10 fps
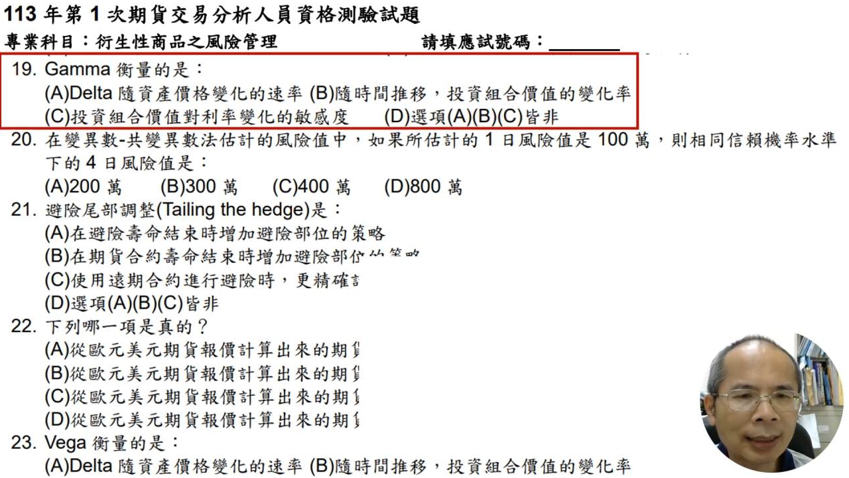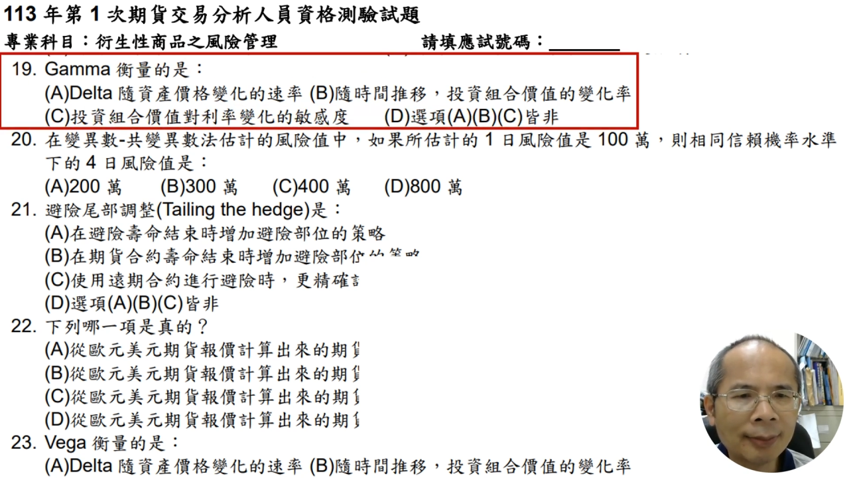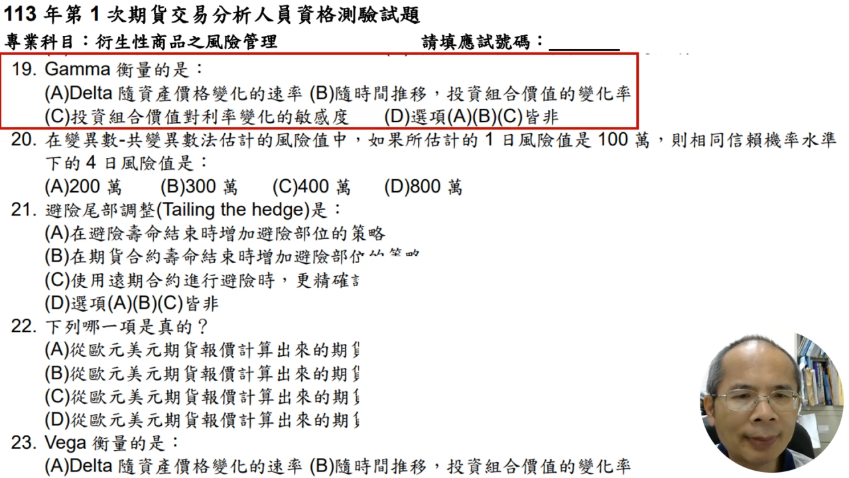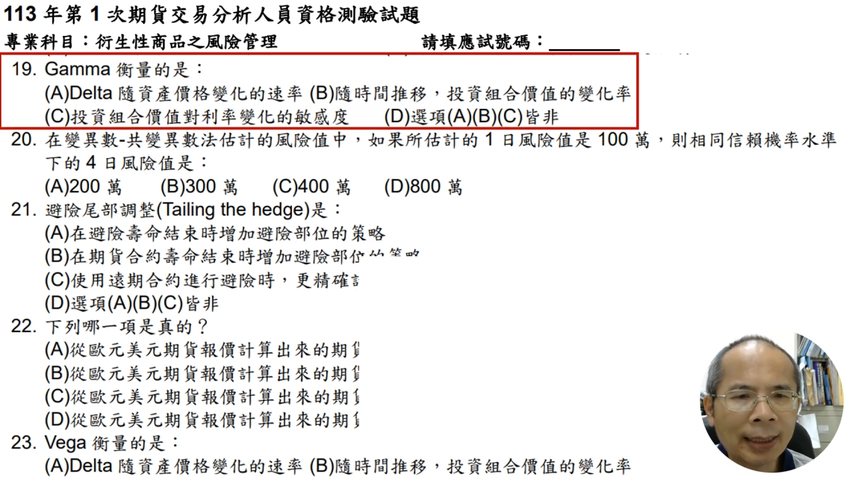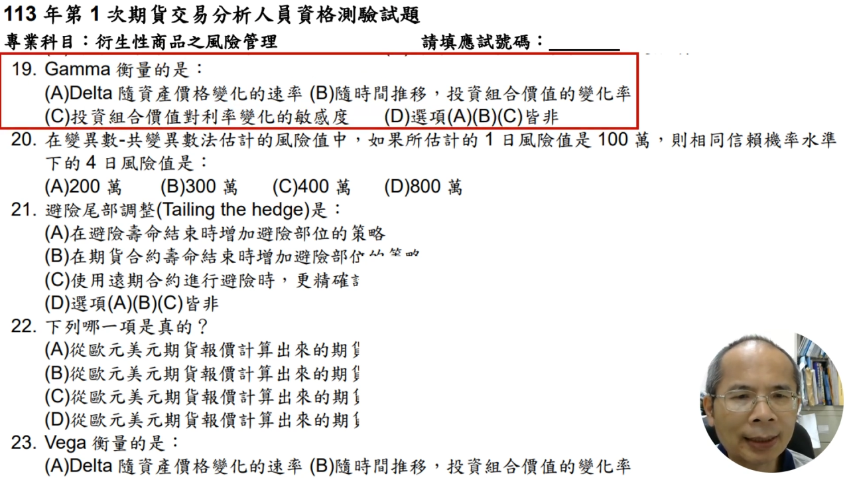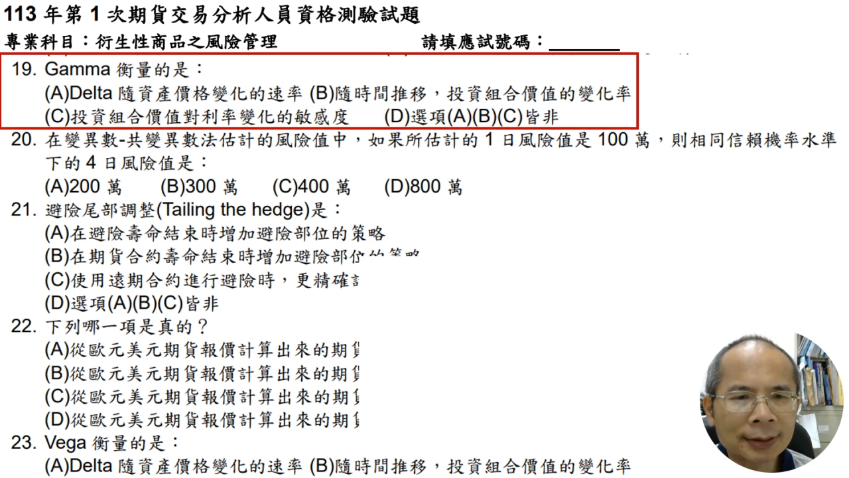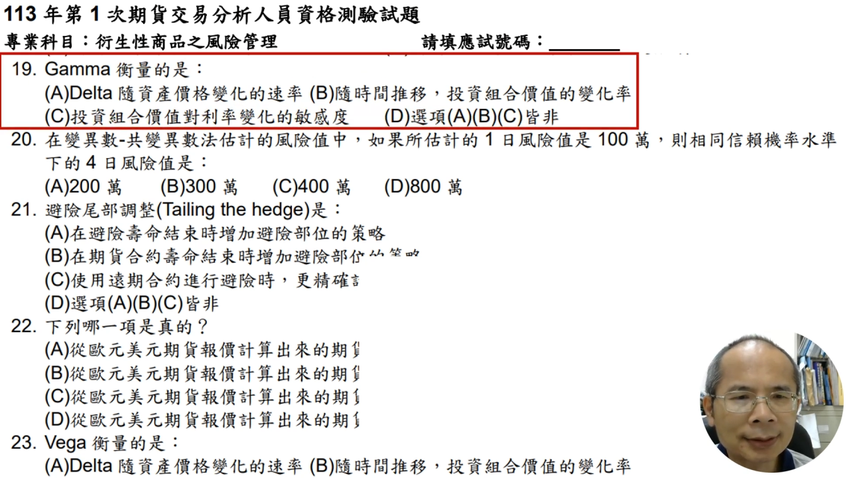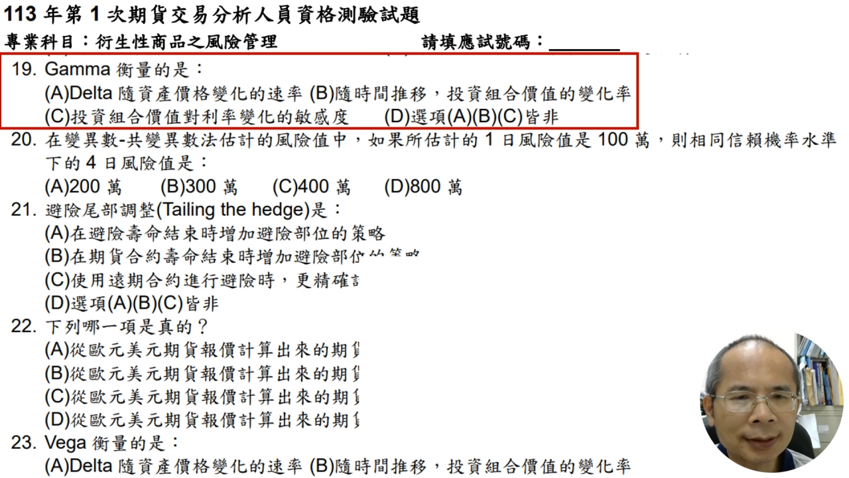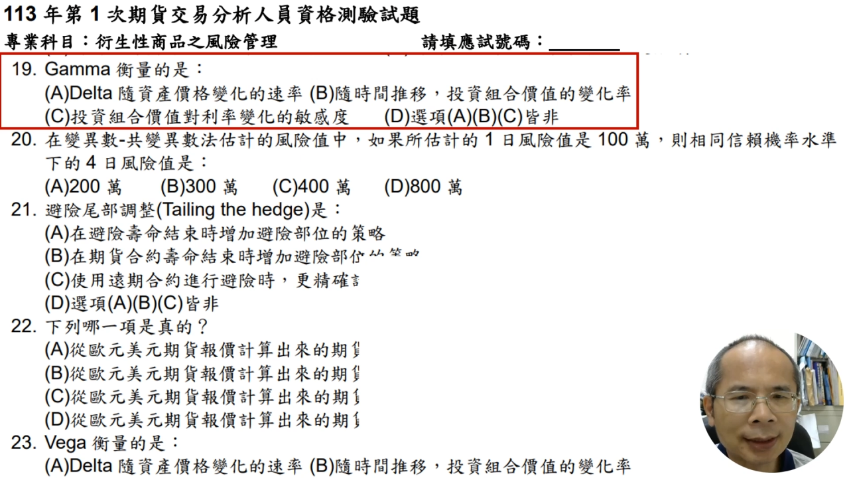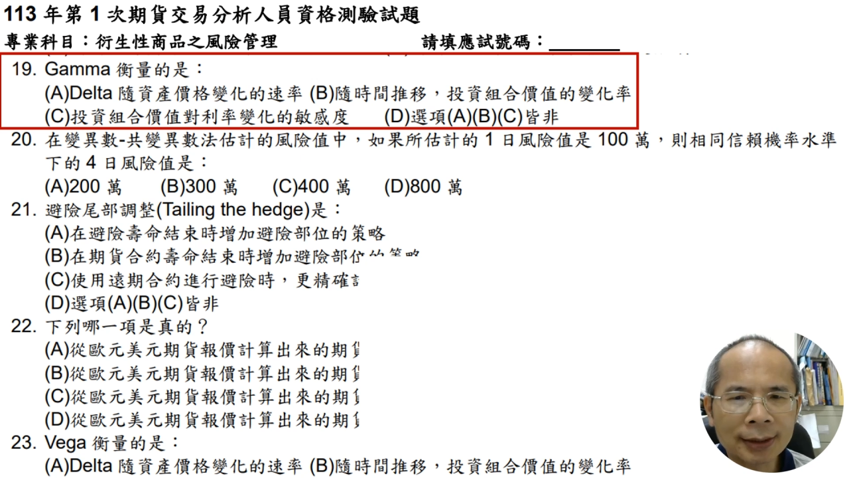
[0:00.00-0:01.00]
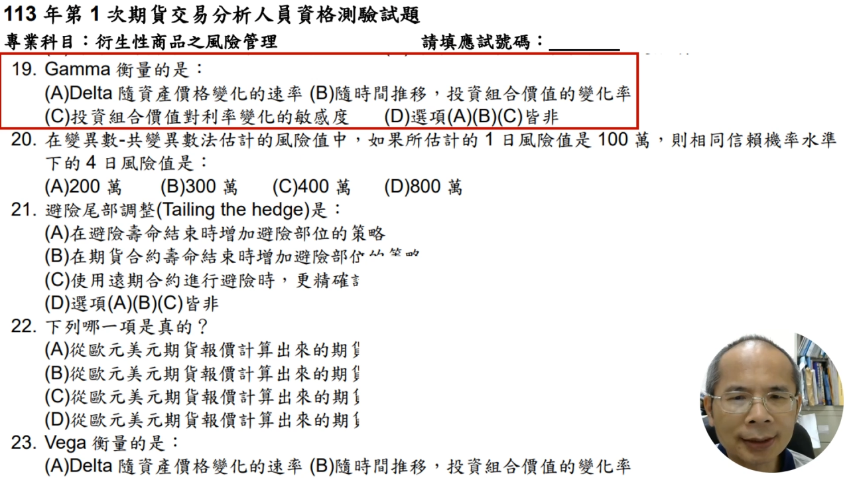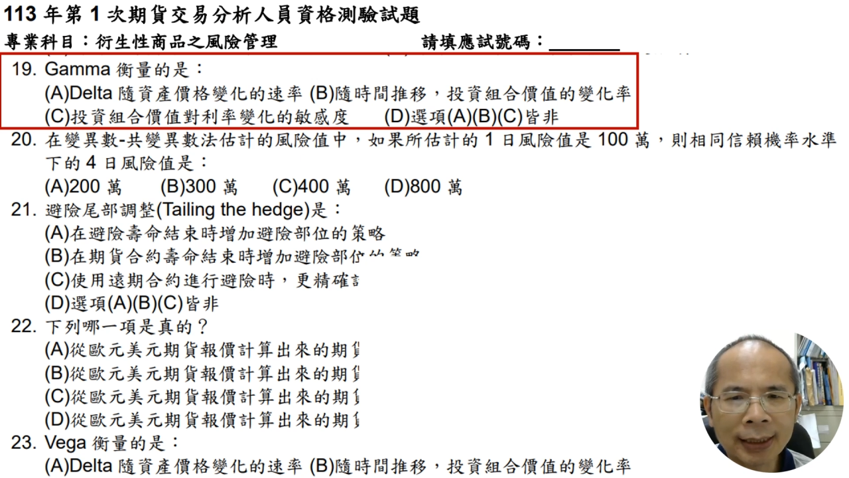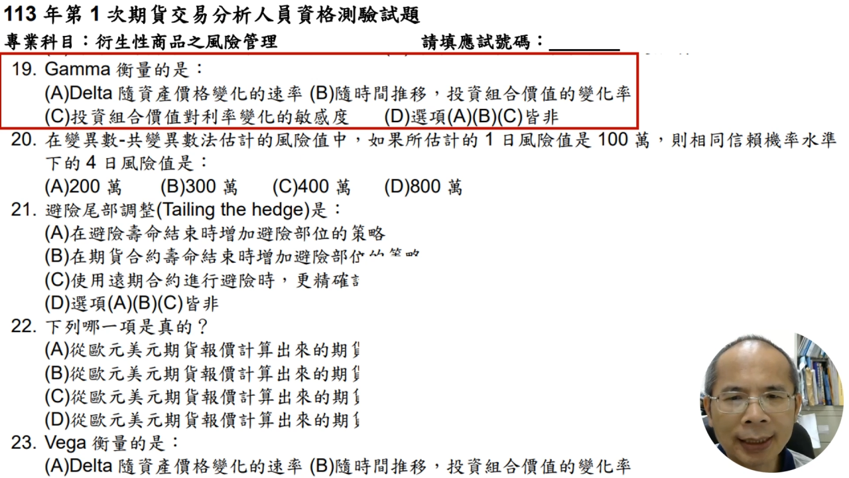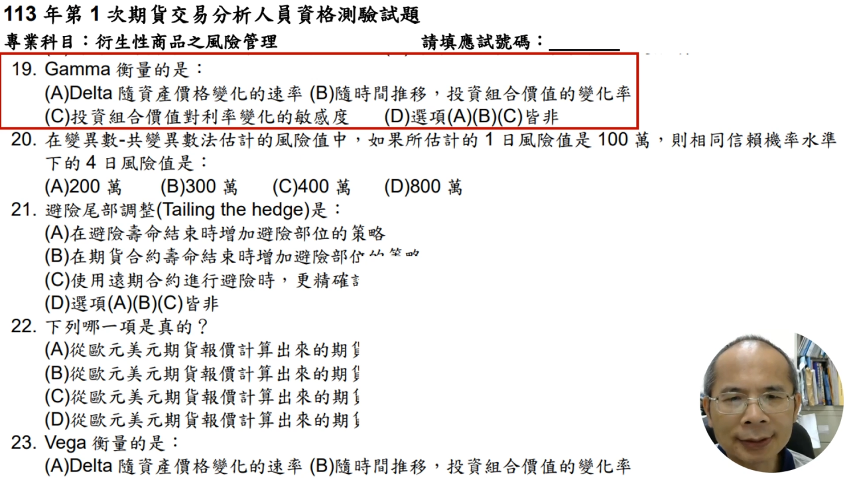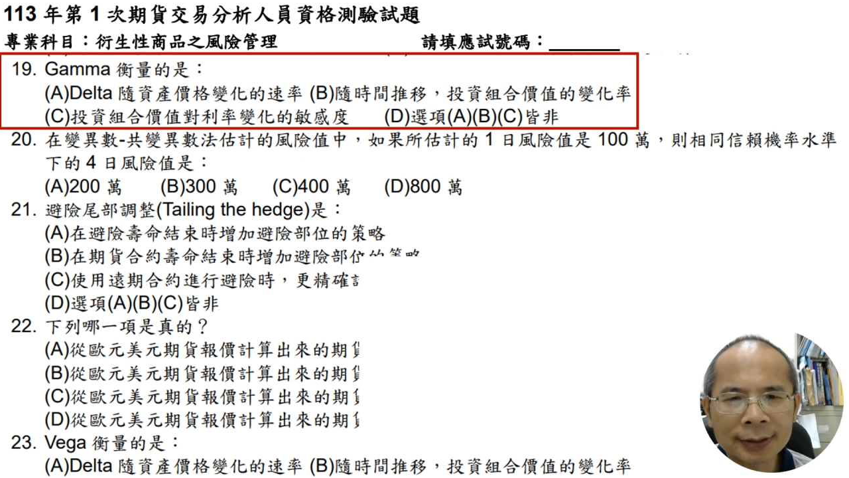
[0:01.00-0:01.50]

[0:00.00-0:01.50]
伽马是衡量